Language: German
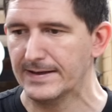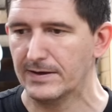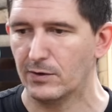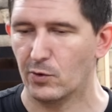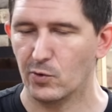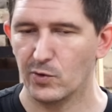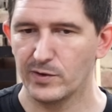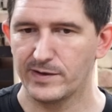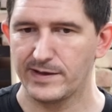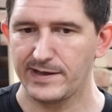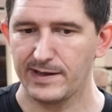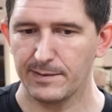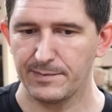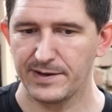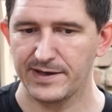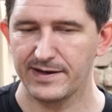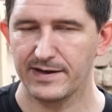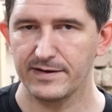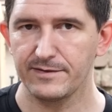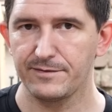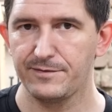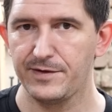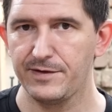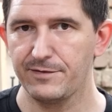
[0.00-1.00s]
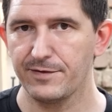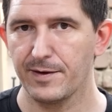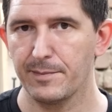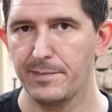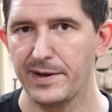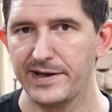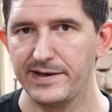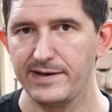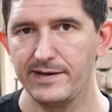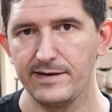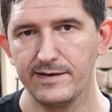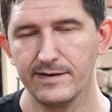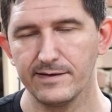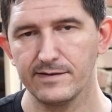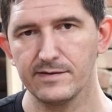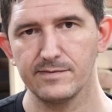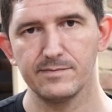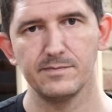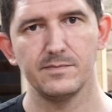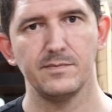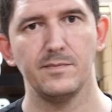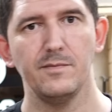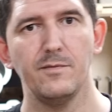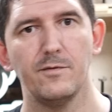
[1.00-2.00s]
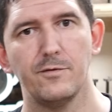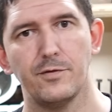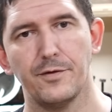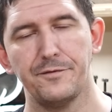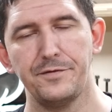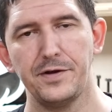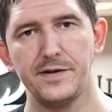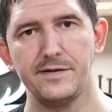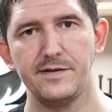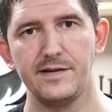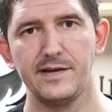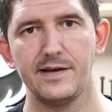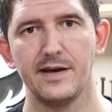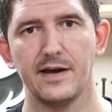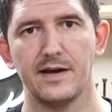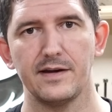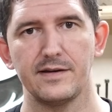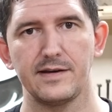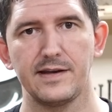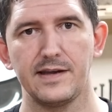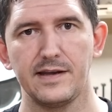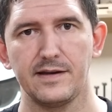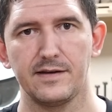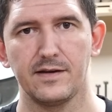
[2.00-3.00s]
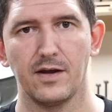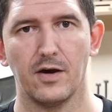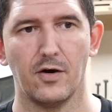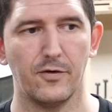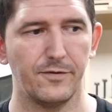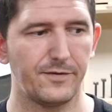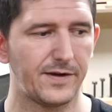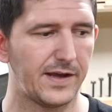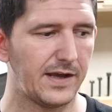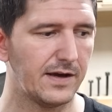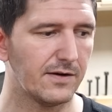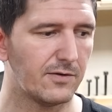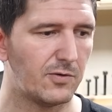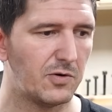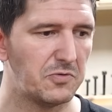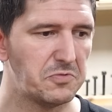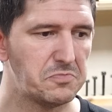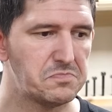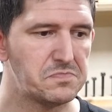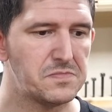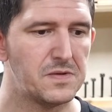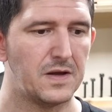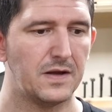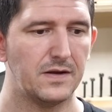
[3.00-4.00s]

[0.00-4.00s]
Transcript: Und ich habe mir gedacht, wie verbinde ich das? 45 Grad auf Gärung.